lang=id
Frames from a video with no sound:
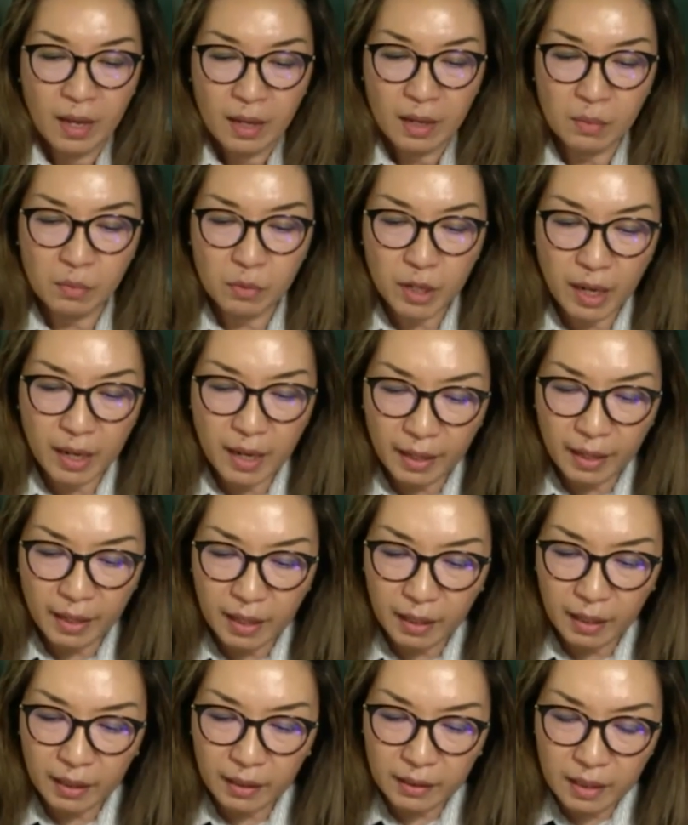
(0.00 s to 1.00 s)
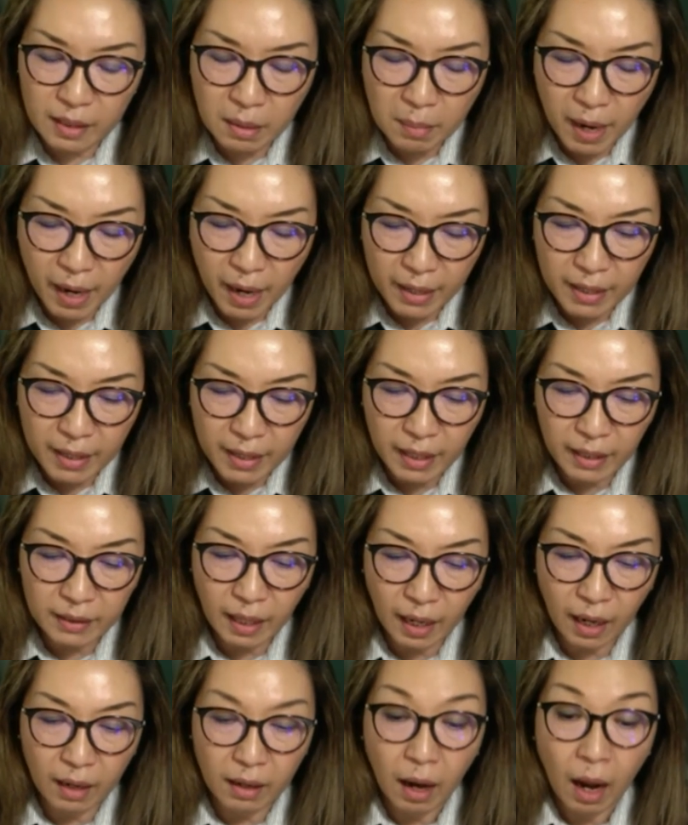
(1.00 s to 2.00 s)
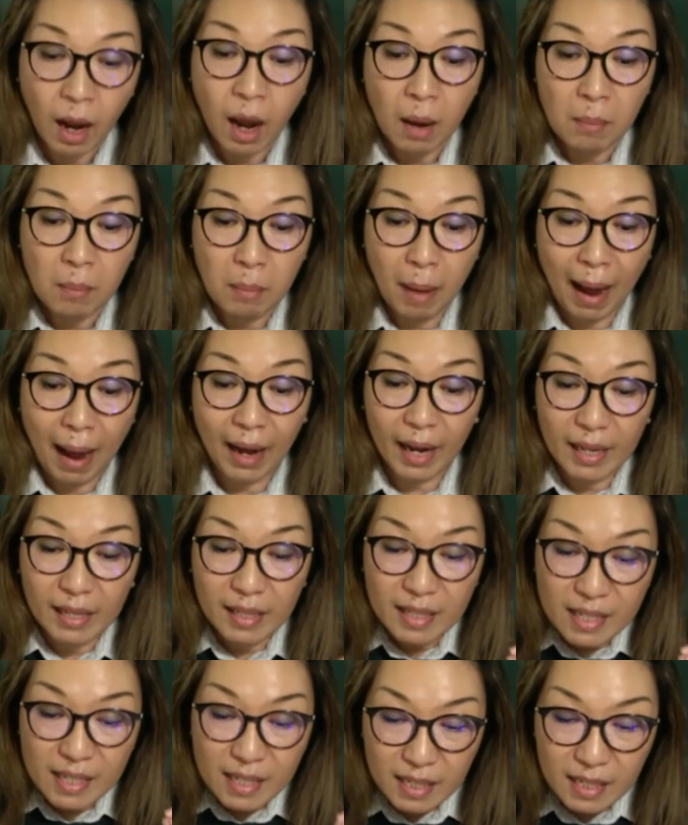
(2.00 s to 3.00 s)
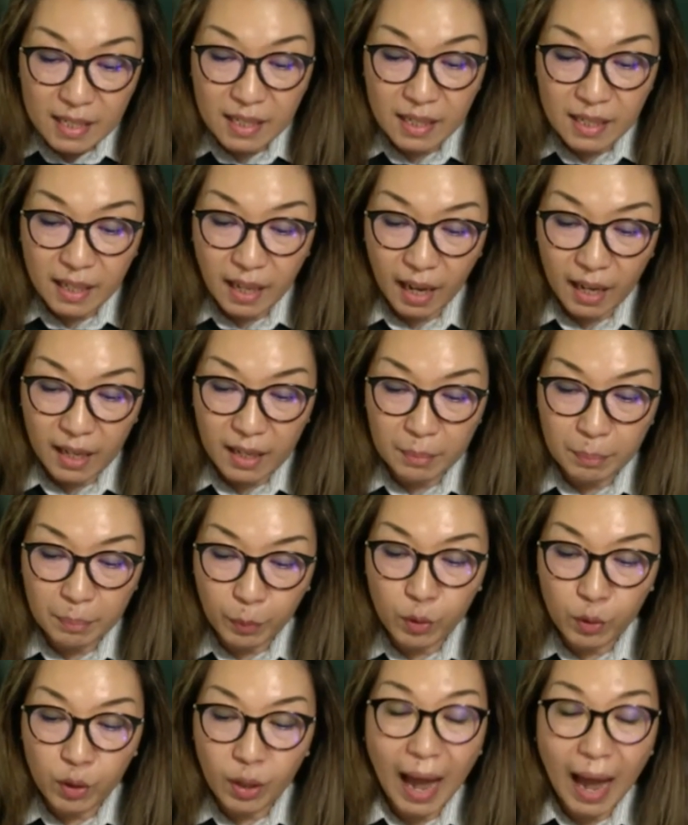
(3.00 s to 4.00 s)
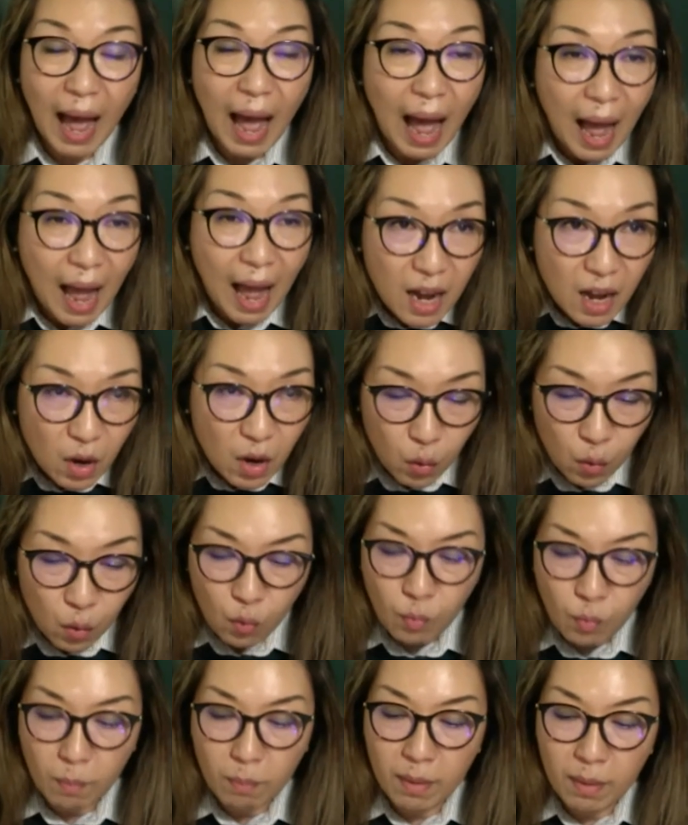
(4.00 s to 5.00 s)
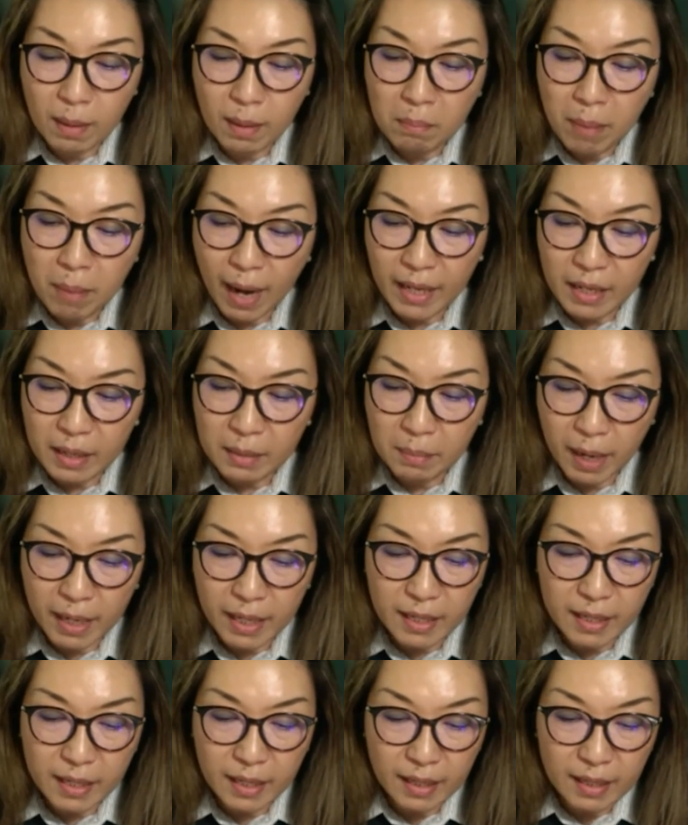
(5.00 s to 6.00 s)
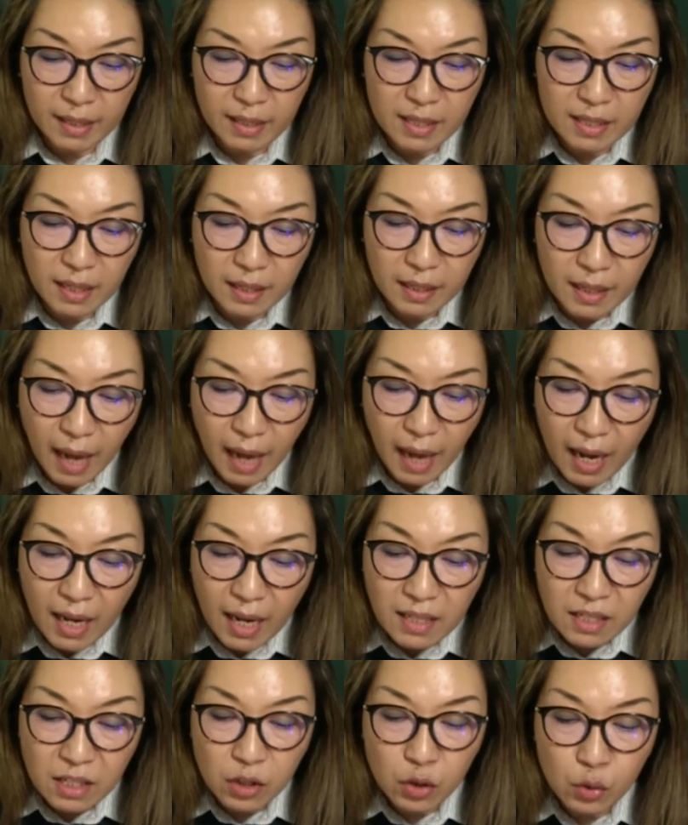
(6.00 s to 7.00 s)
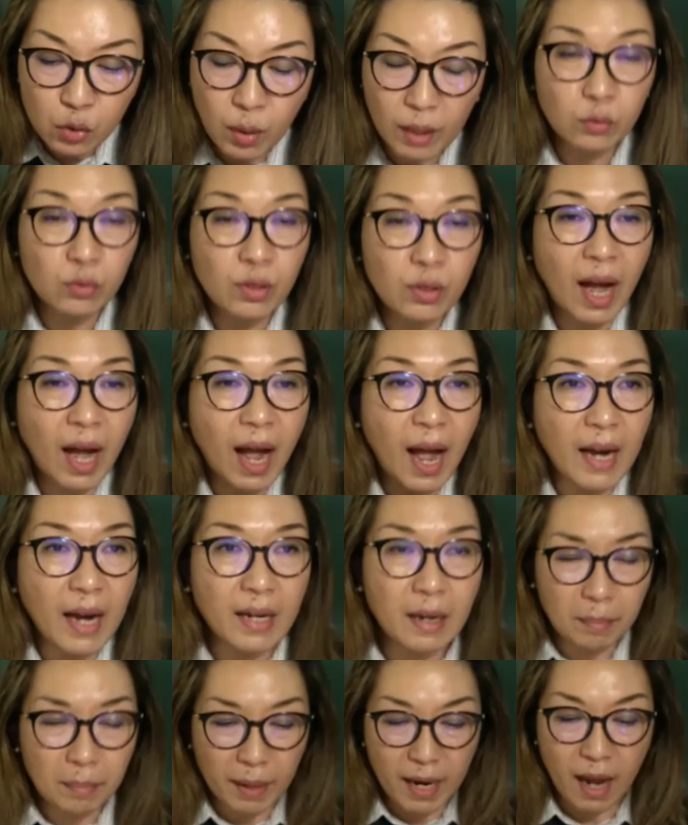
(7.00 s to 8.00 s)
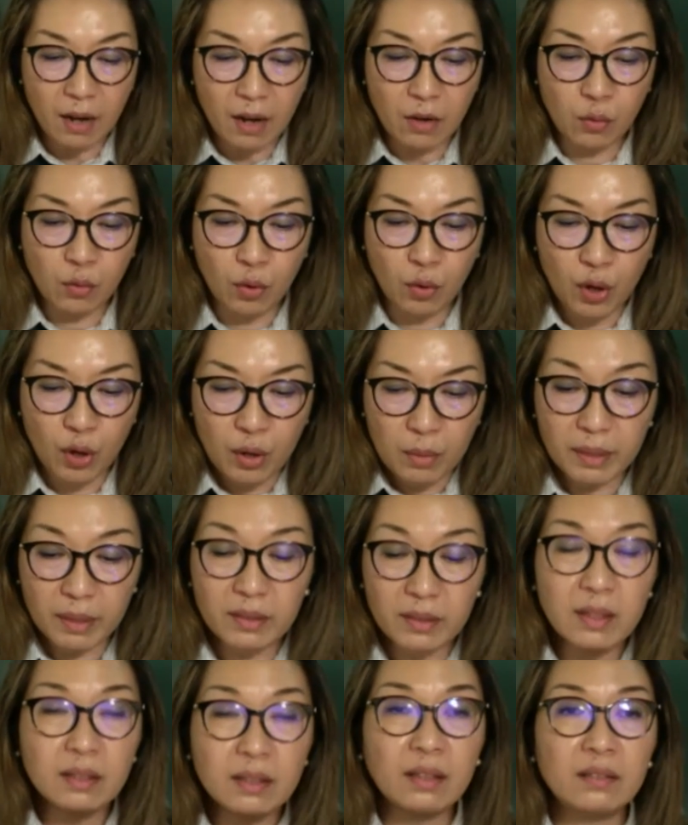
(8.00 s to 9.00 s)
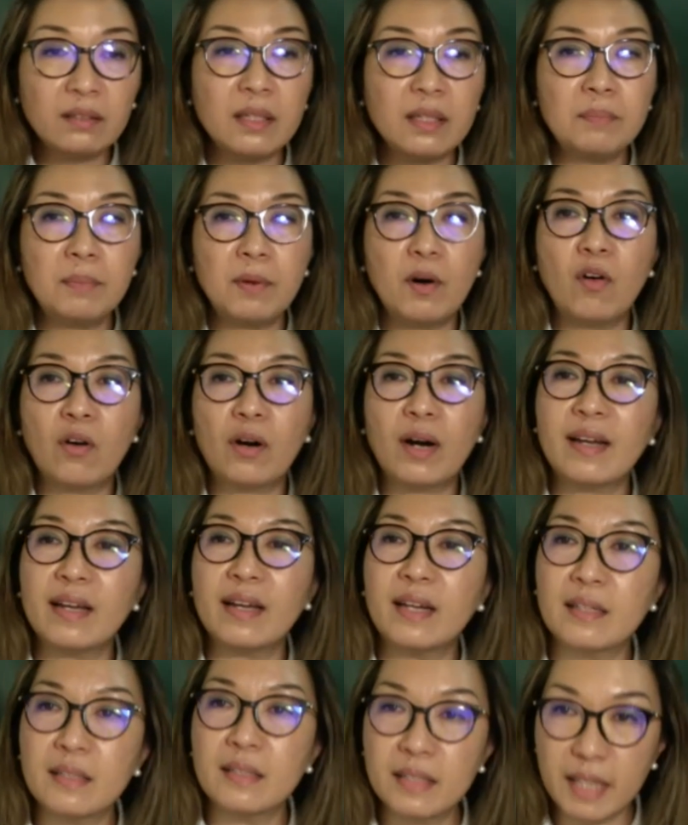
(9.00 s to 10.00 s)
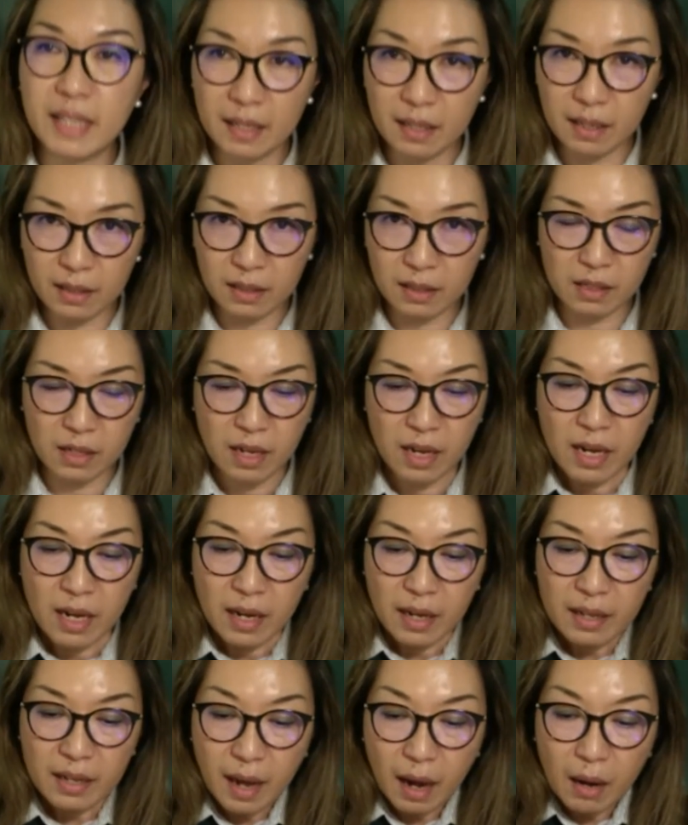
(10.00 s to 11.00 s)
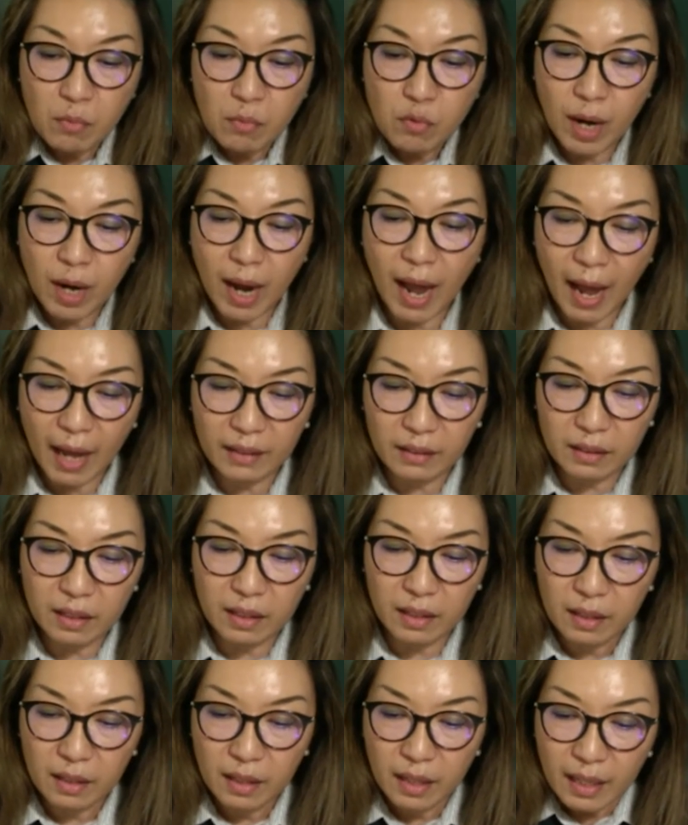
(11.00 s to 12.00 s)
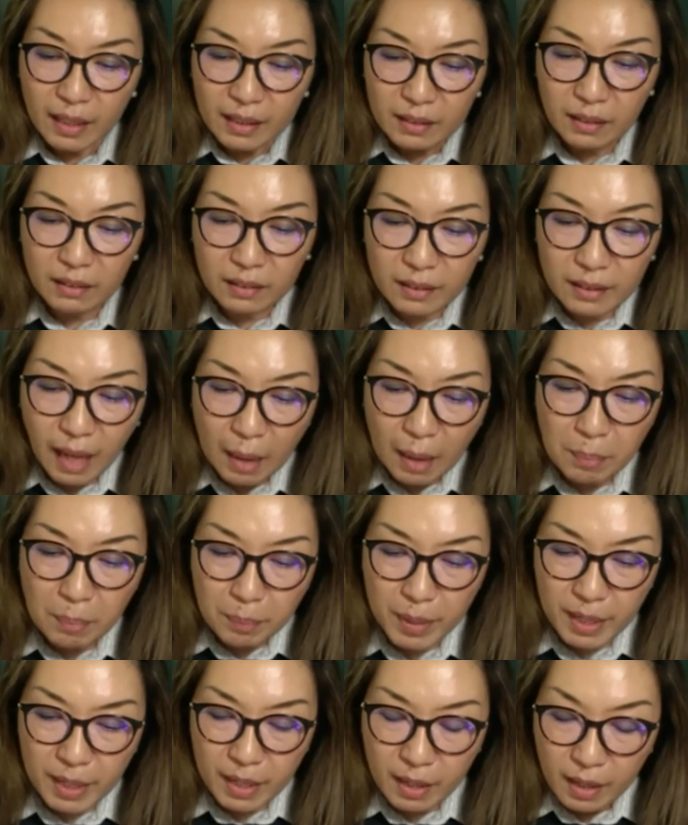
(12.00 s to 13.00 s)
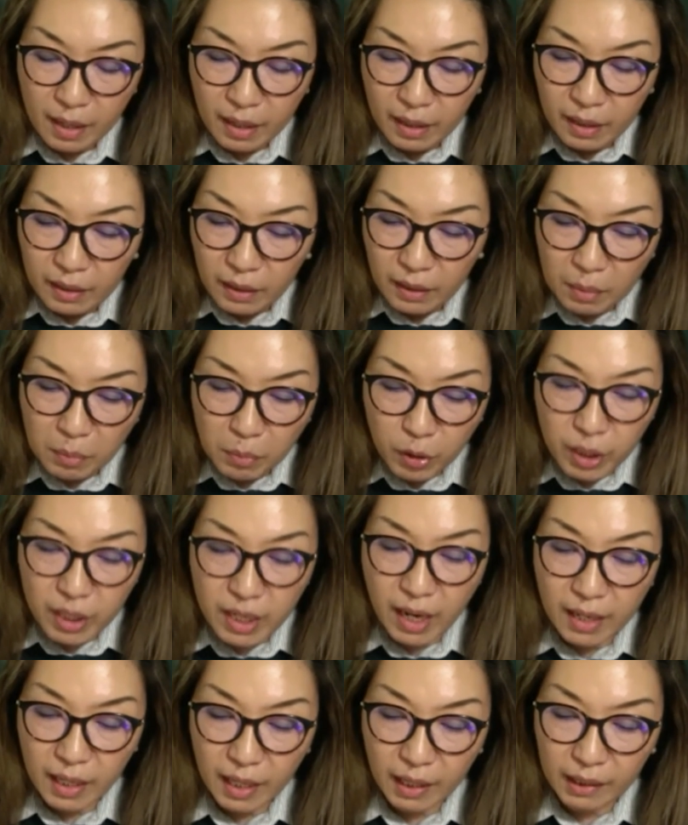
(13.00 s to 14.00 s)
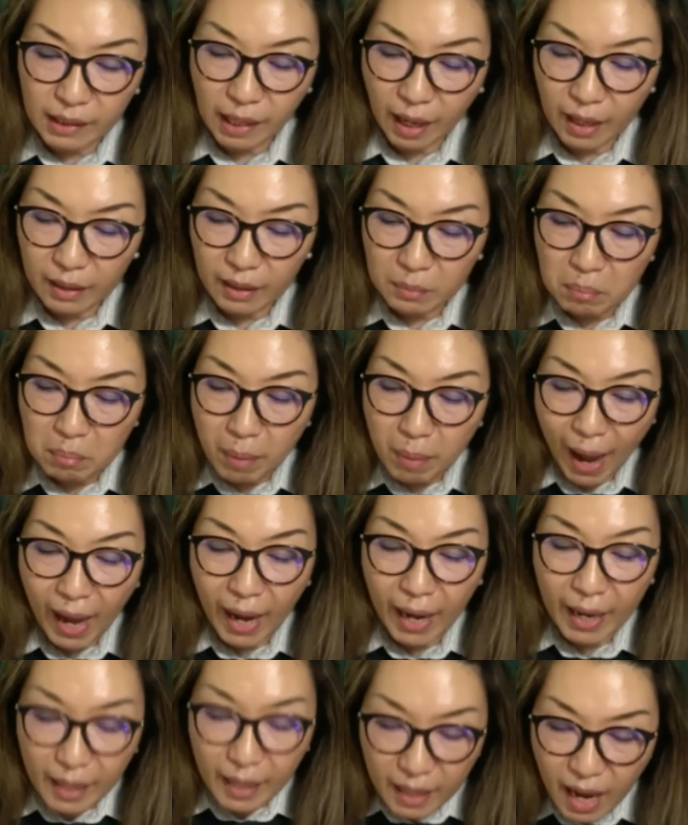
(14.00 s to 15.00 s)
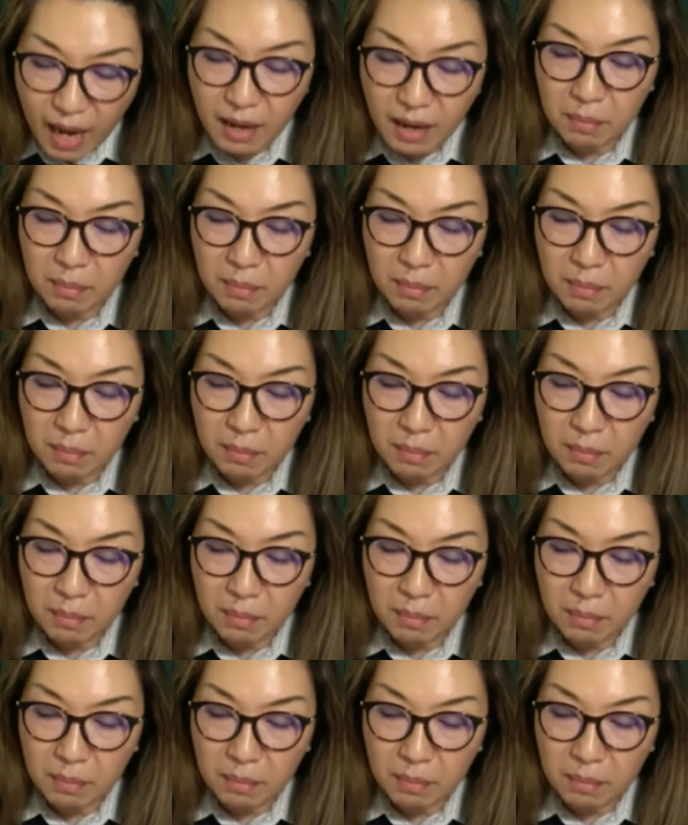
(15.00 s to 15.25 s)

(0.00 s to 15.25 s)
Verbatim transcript: Kemudian ayat yang ketiga bahkan dikatakan, bahkan sekalipun aku membagi-bagikan segala sesuatu yang ada padaku, berarti kita tipe orang yang generous, yang murah hati, tetapi kemudian dikatakan bahkan